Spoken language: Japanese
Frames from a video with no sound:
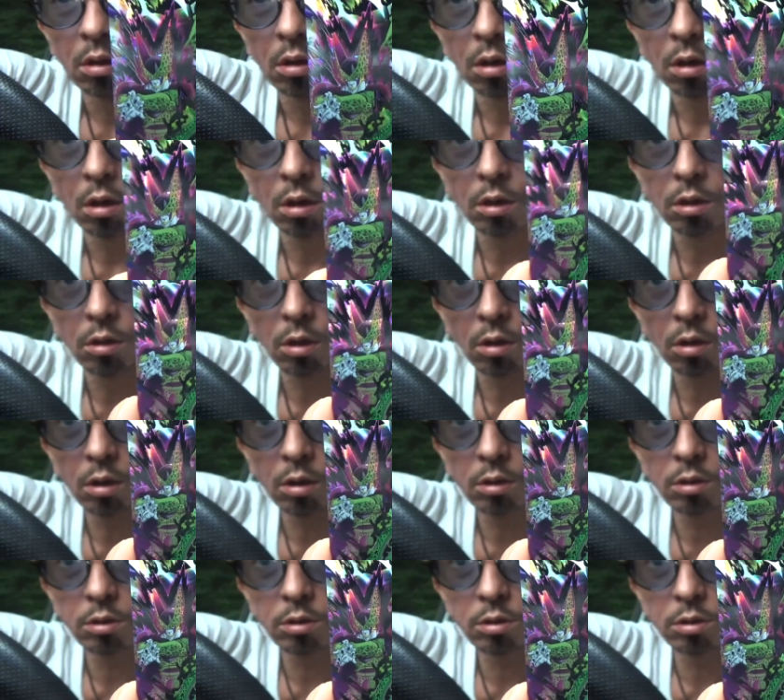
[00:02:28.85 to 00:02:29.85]
はい、
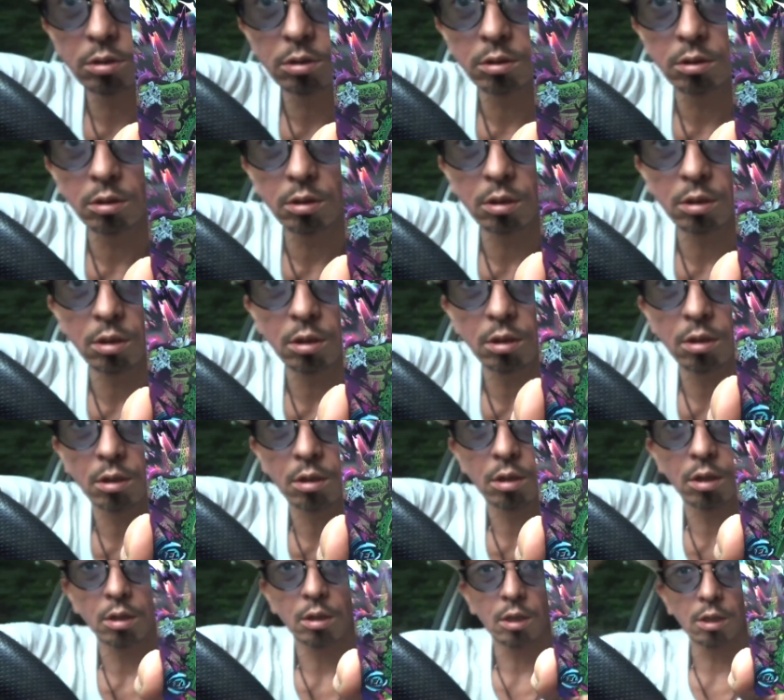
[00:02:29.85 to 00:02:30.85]
ナイス
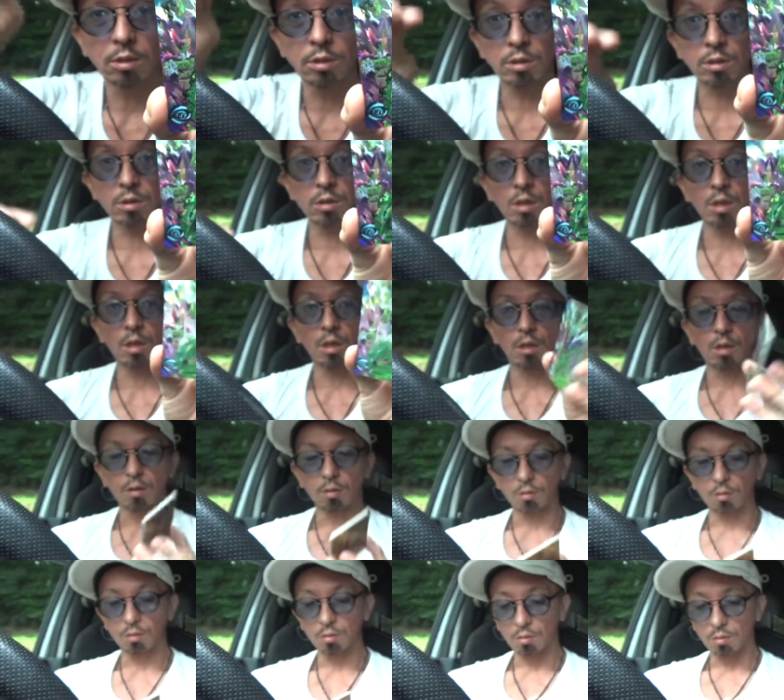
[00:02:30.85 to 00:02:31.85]
はい、ナイス
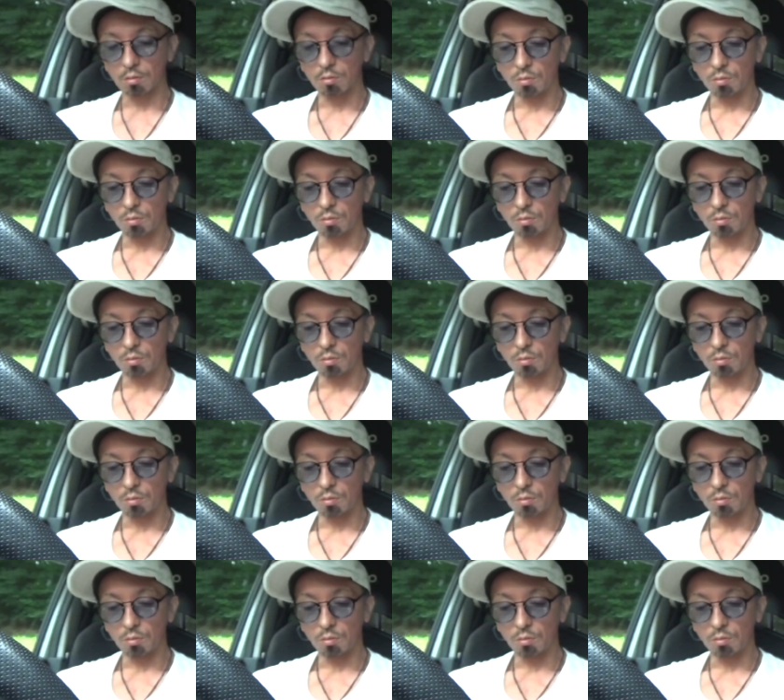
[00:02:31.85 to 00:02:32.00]
これ、